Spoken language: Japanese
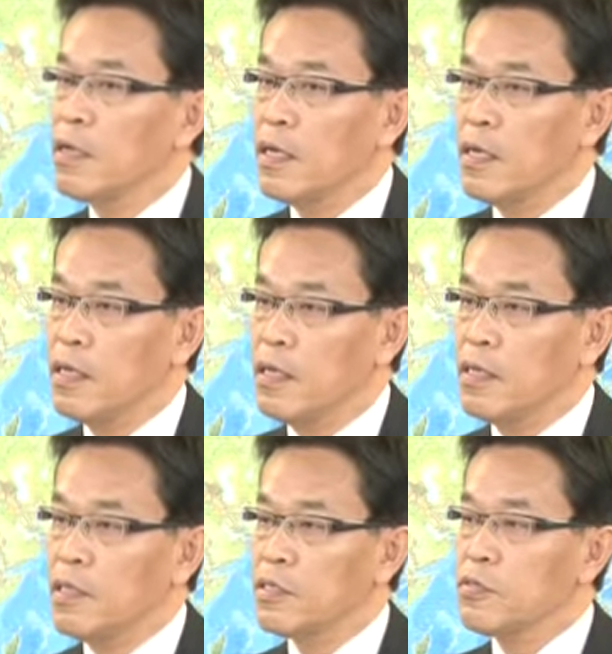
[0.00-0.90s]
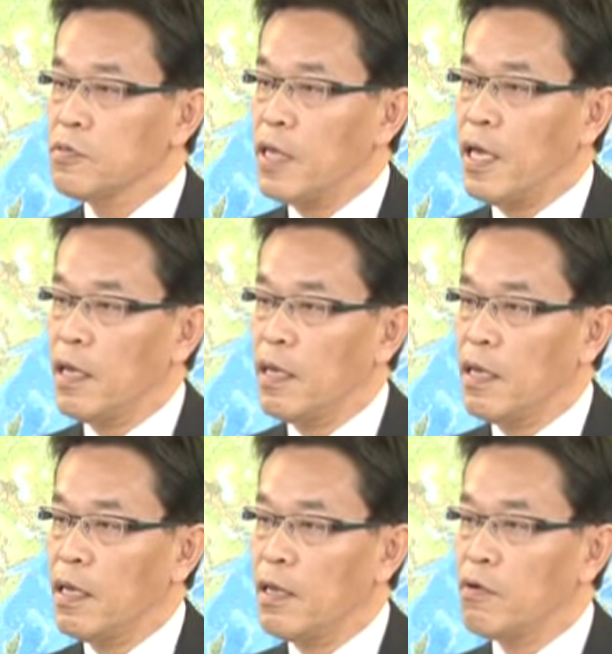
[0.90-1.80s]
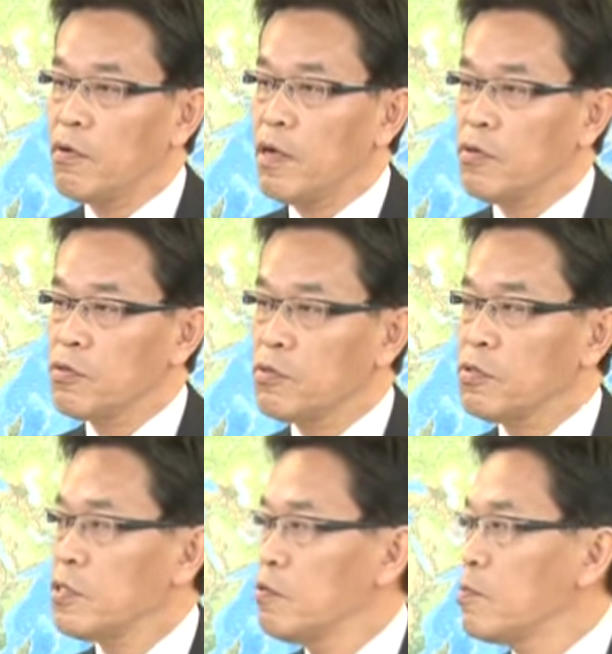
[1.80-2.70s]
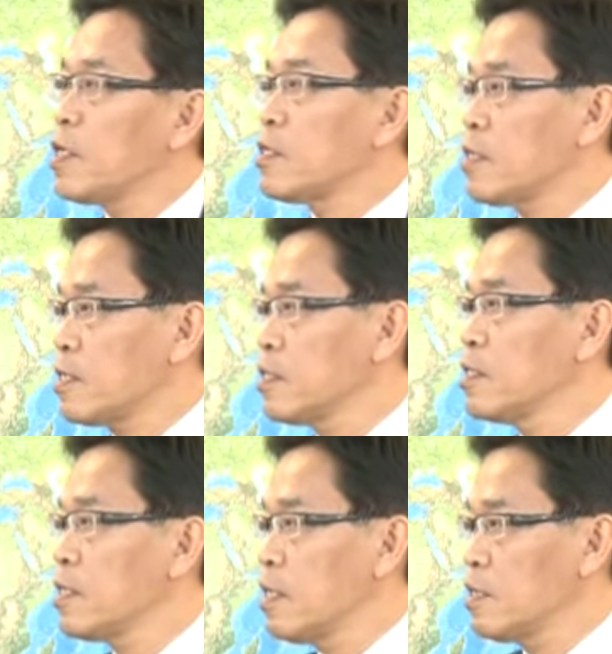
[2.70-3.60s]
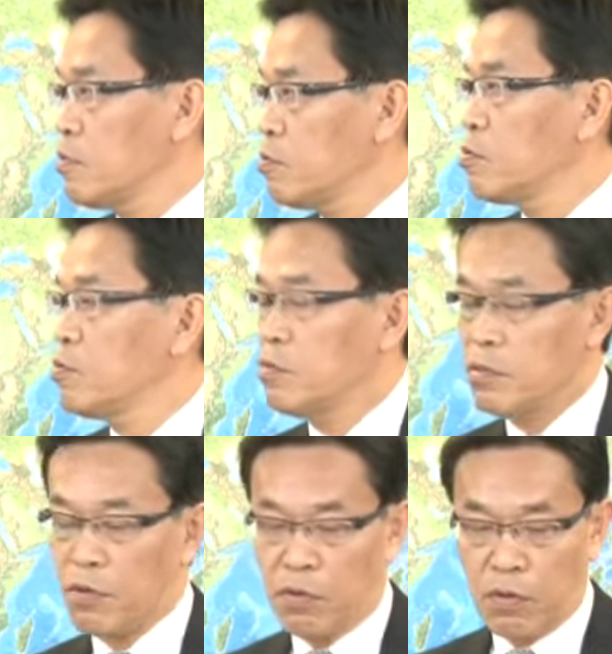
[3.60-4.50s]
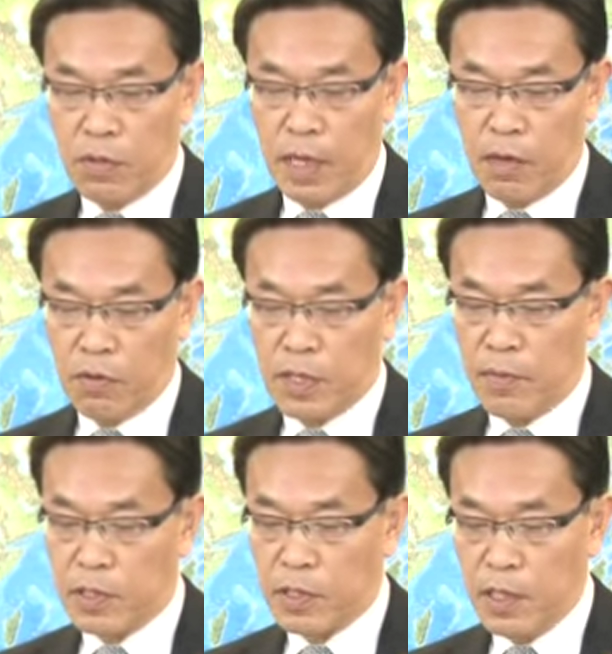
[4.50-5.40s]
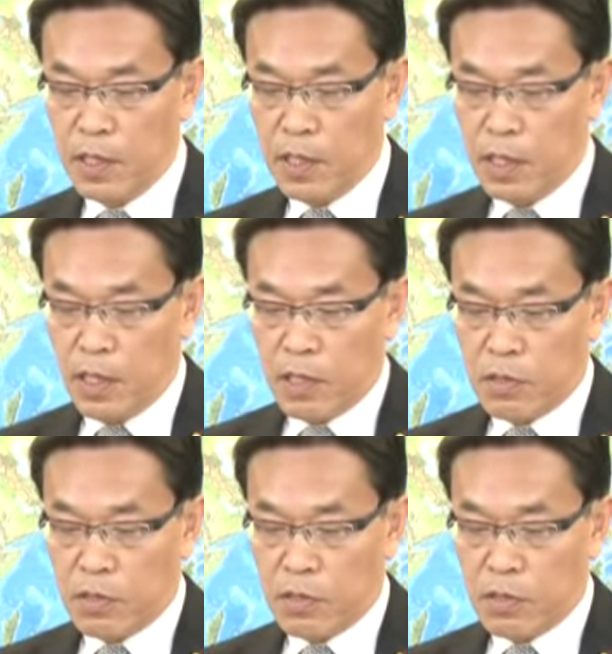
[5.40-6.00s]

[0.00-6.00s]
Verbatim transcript: えー、ですので、えー、これはあの調整を今、させていただいているというところでございます。